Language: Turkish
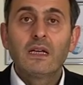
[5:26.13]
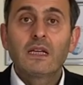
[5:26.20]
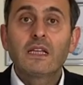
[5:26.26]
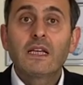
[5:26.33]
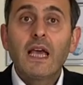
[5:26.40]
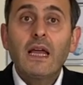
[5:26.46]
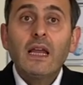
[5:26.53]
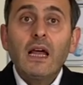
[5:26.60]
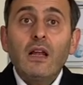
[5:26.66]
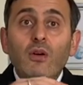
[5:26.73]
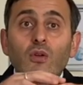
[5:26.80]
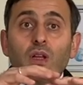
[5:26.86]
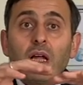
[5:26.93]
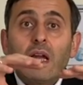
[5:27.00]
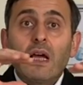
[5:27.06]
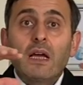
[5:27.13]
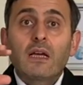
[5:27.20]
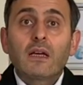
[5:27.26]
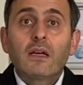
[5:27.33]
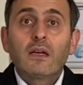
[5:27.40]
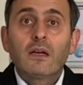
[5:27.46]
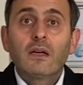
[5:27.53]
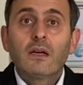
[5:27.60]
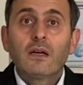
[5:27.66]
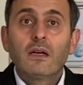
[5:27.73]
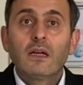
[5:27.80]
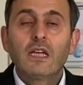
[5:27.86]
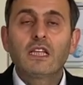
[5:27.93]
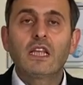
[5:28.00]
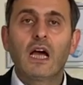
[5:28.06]
Genel olarak
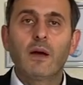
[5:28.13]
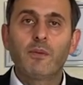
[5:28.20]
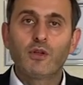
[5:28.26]
hitap